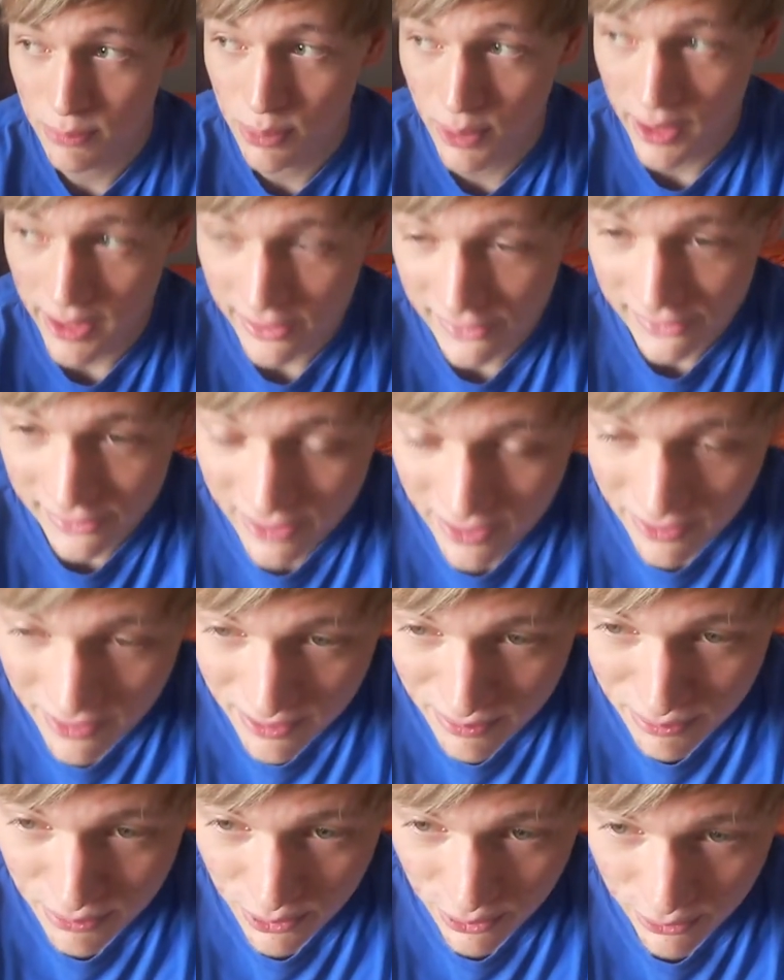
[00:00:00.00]
Breaks,
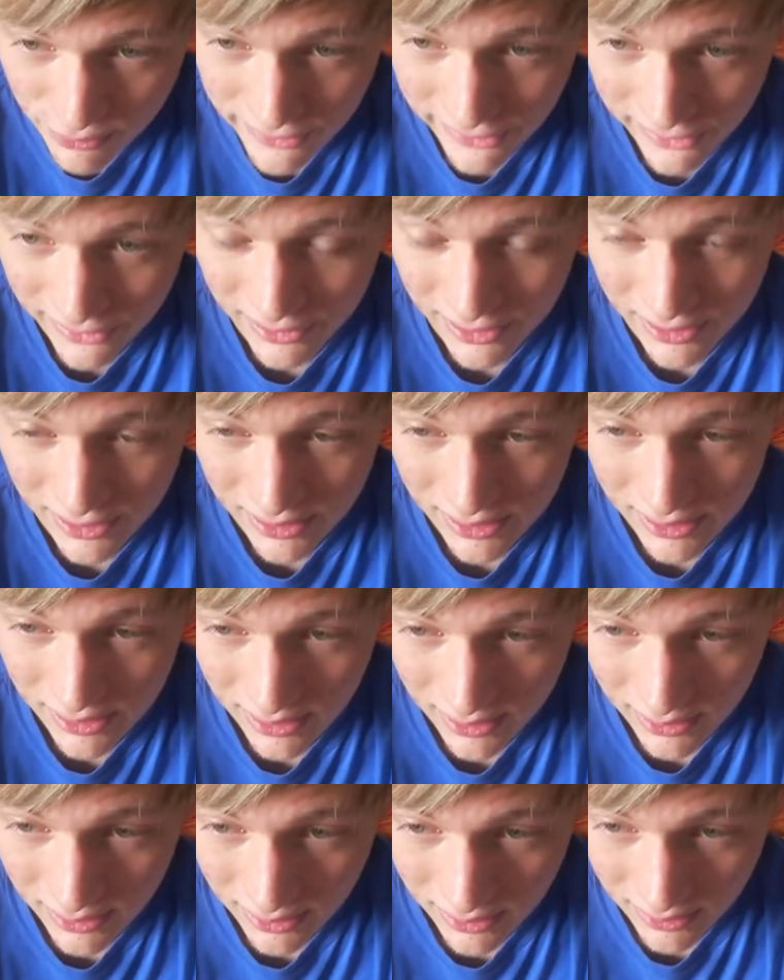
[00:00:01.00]
Nothing Moves.
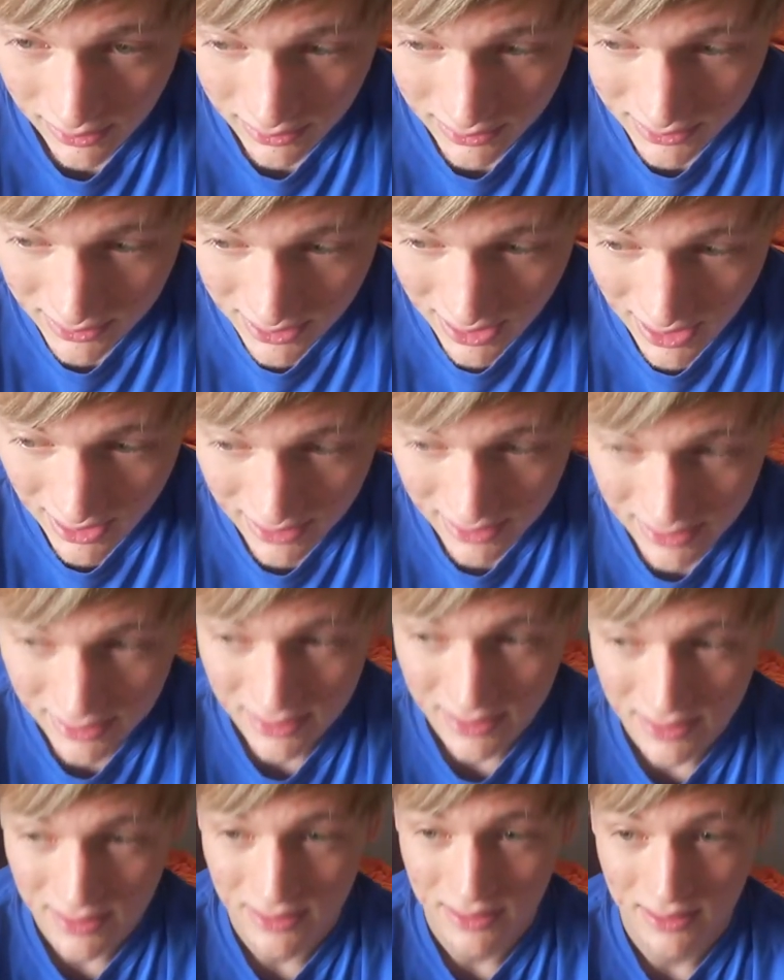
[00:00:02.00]

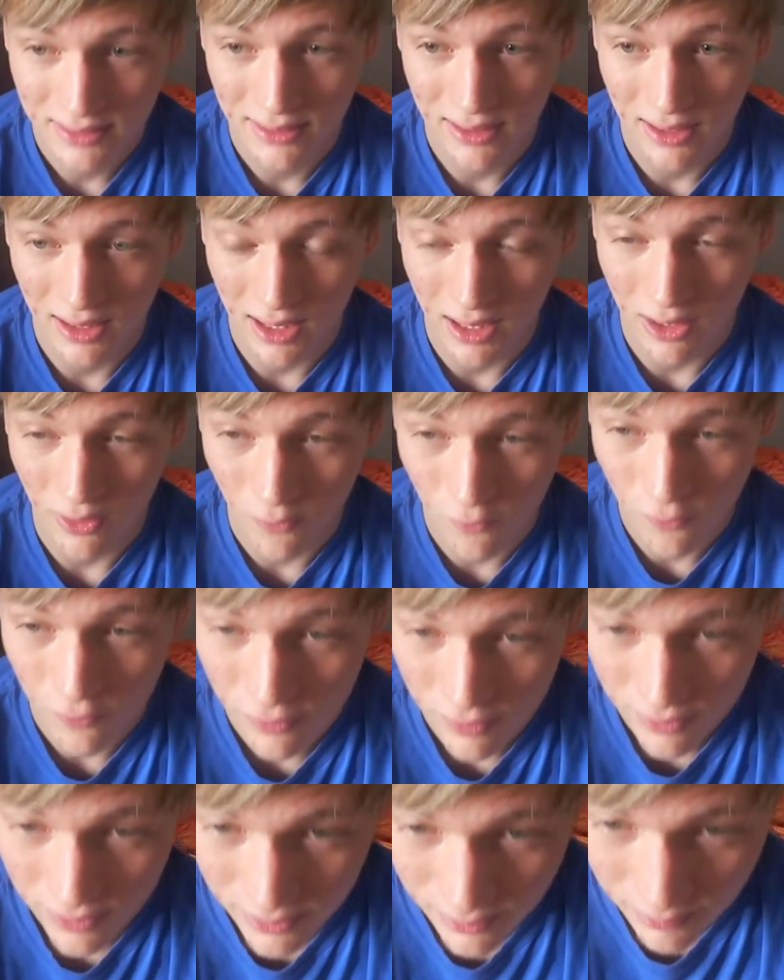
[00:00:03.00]
Dann
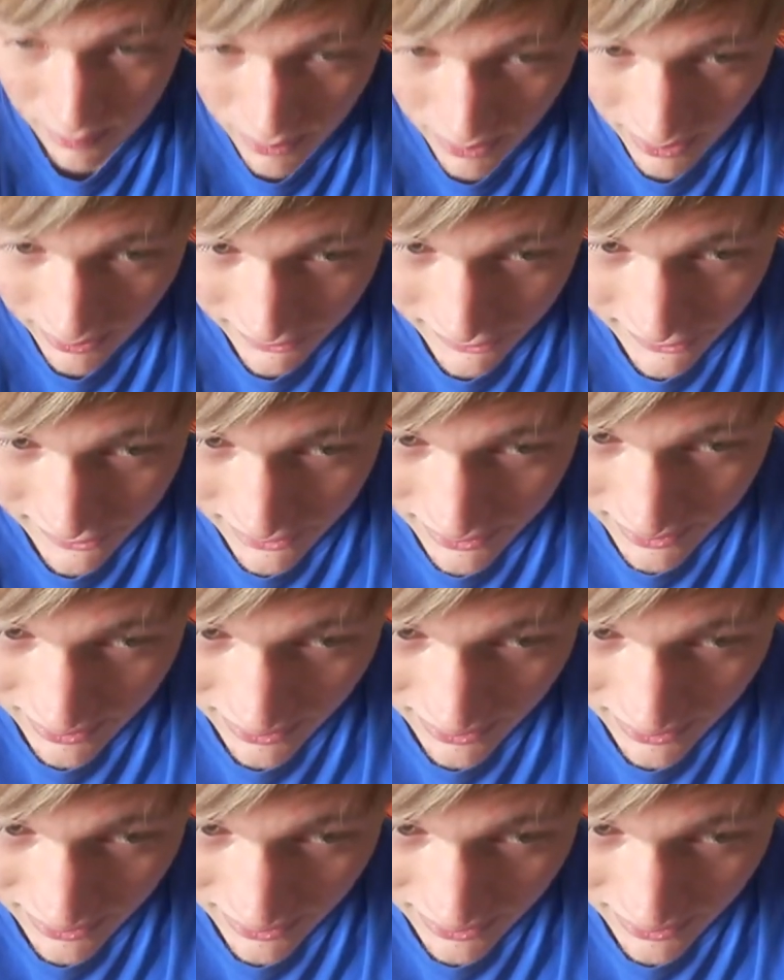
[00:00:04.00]
auf Platz